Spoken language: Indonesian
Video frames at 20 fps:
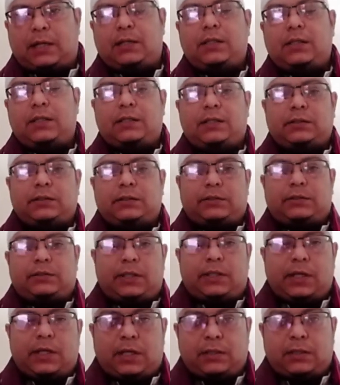وصدق
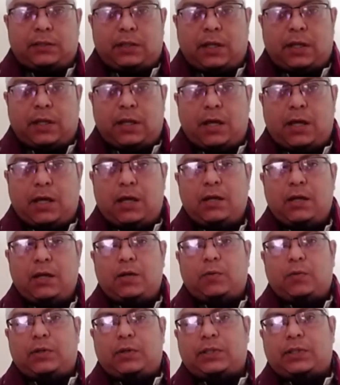rasul
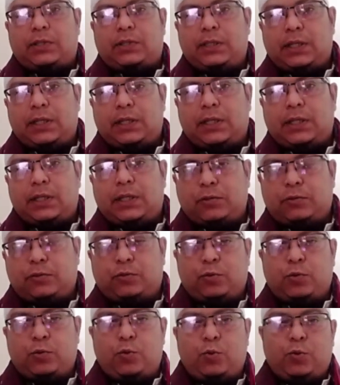
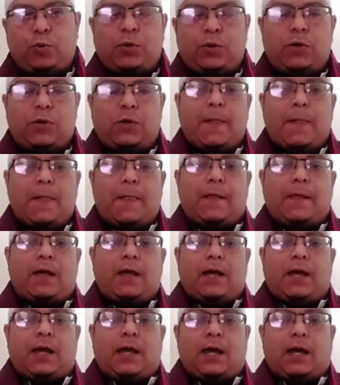Alhamdulillah
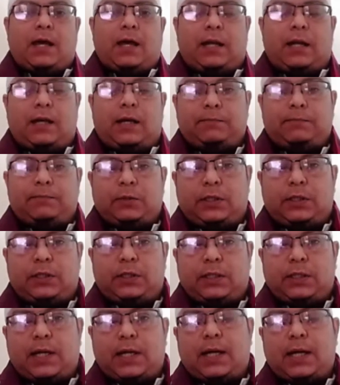yang saya
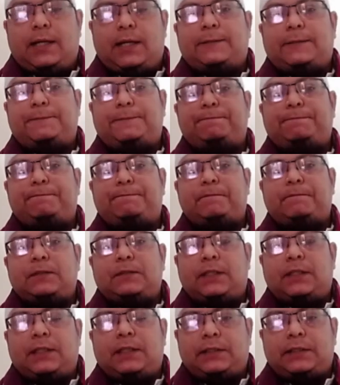hormati
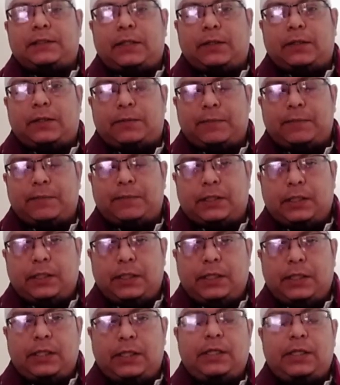Kepala
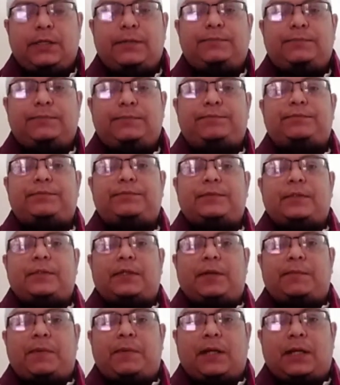Sekolah SMA
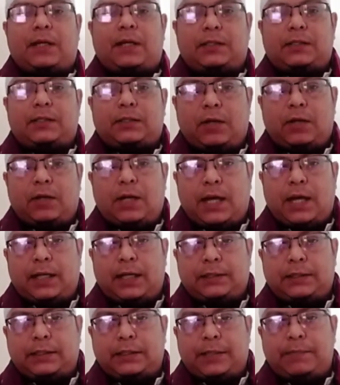satu
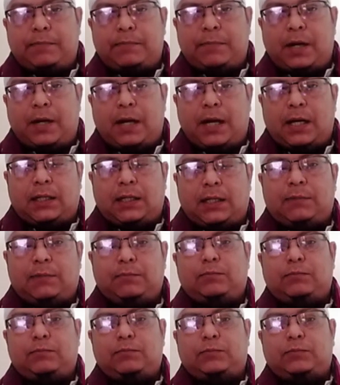Budi Warman